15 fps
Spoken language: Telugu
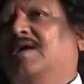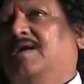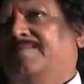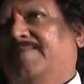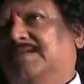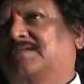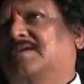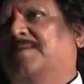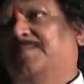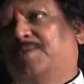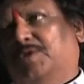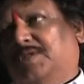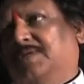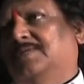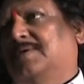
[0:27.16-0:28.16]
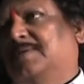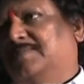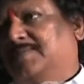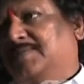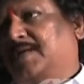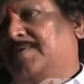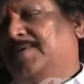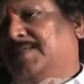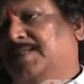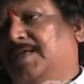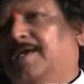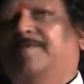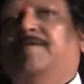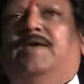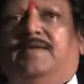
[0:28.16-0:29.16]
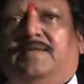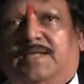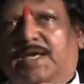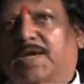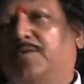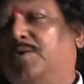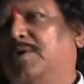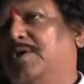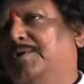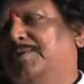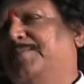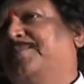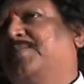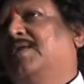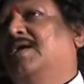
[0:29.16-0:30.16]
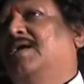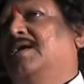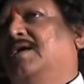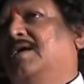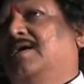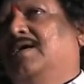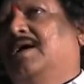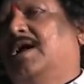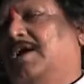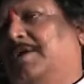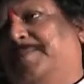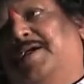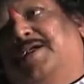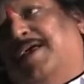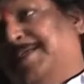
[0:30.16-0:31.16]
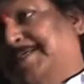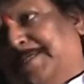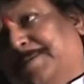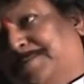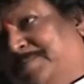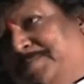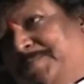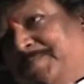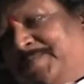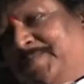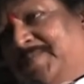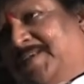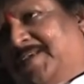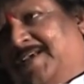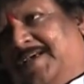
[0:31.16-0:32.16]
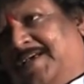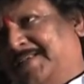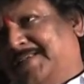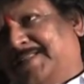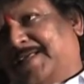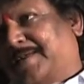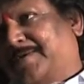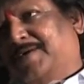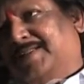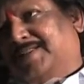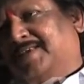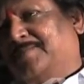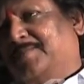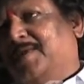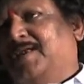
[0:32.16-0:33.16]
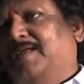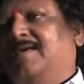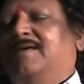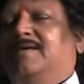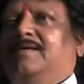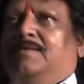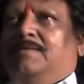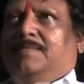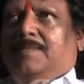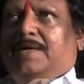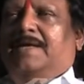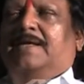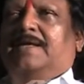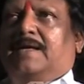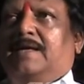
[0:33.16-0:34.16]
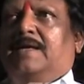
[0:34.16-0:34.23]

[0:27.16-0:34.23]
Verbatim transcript: ఫస్ట్ అమ్మోరు తీసాం తర్వాత దేవి దేవుళ్ళు అల్టిమేట్ అంజం అంజి తర్వాత మళ్ళీ భయంకరంగా